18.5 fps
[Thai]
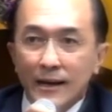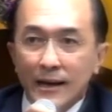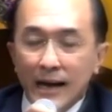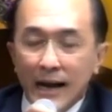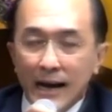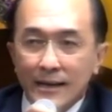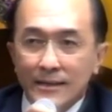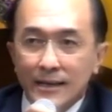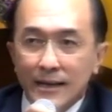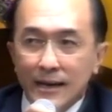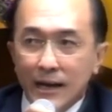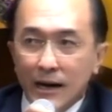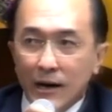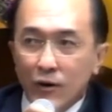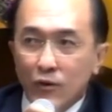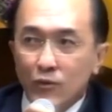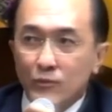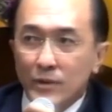การที่เรา
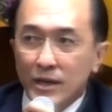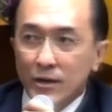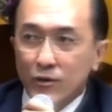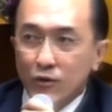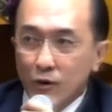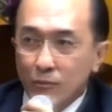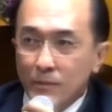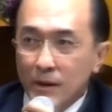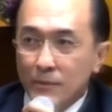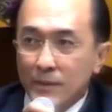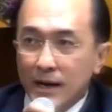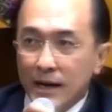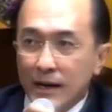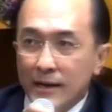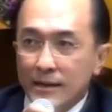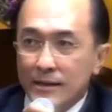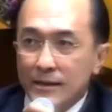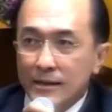มีงบประมา
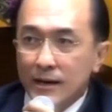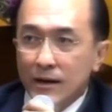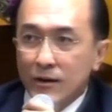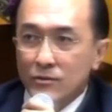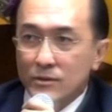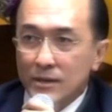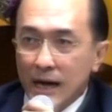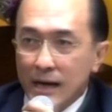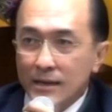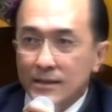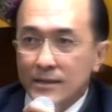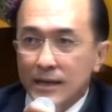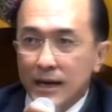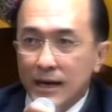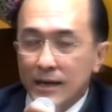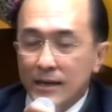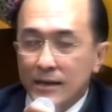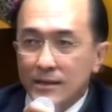ณ หรือเราตั้งใจ
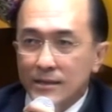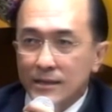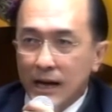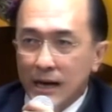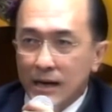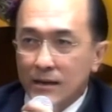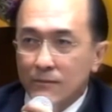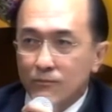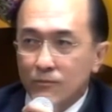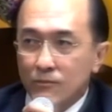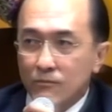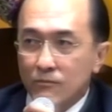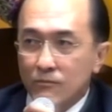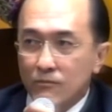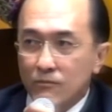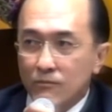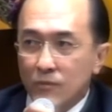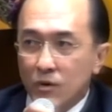หรือตั้ง
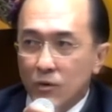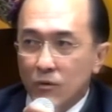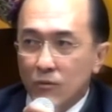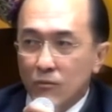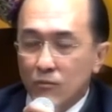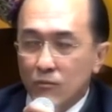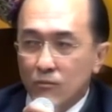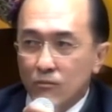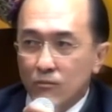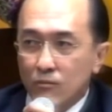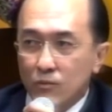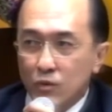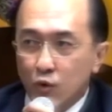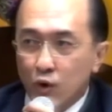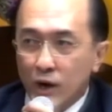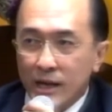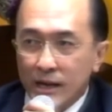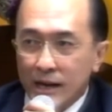ห
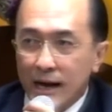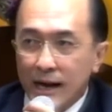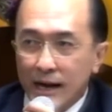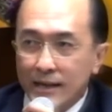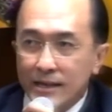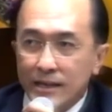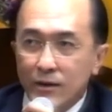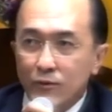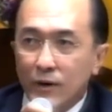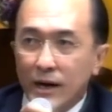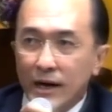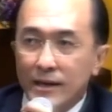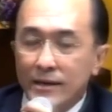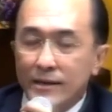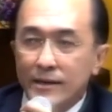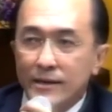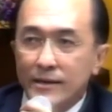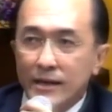น่วยงานนี้ไว้
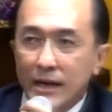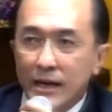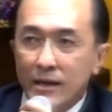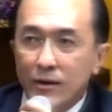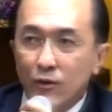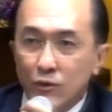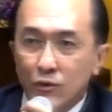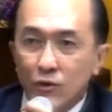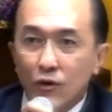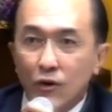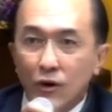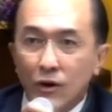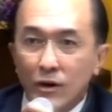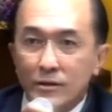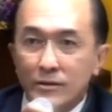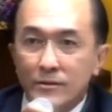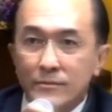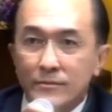ในองค์กร
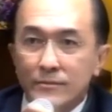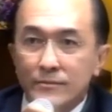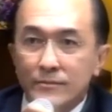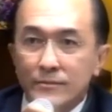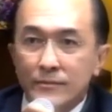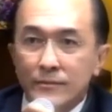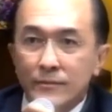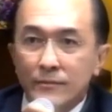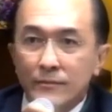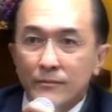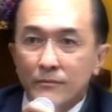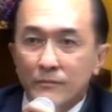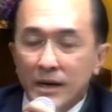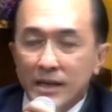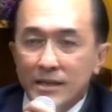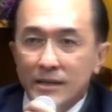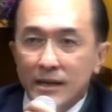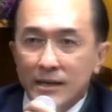
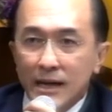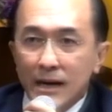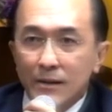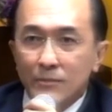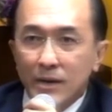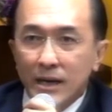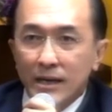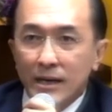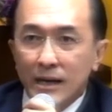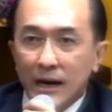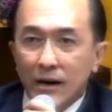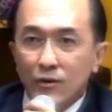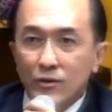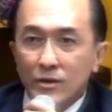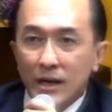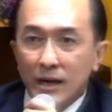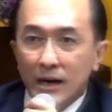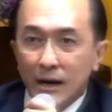มันจะทำให้เรา
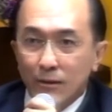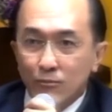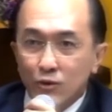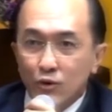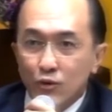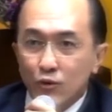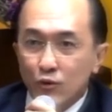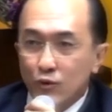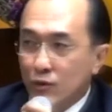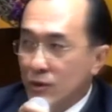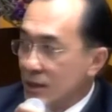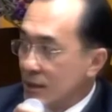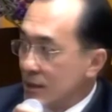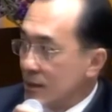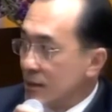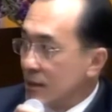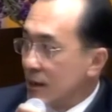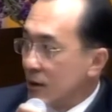เนี่ยรับรู้หรื
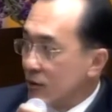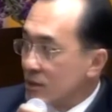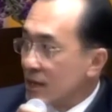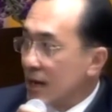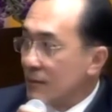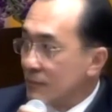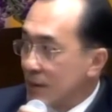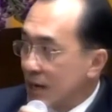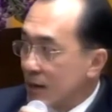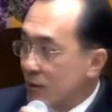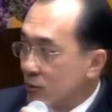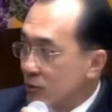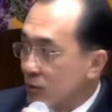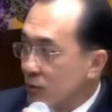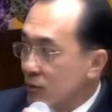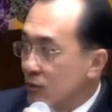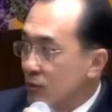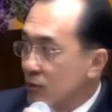อเราสามารถรู้
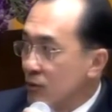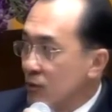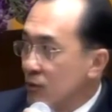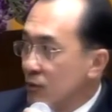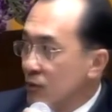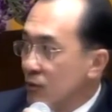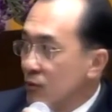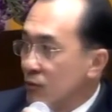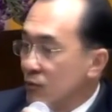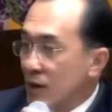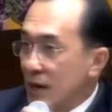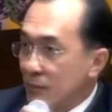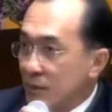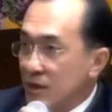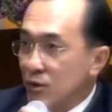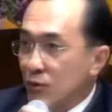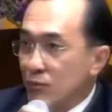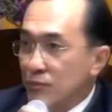ว่า
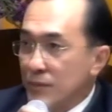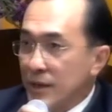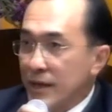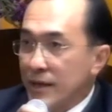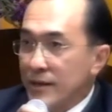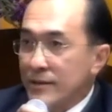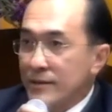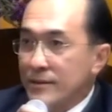มันต้องเปลี่ยน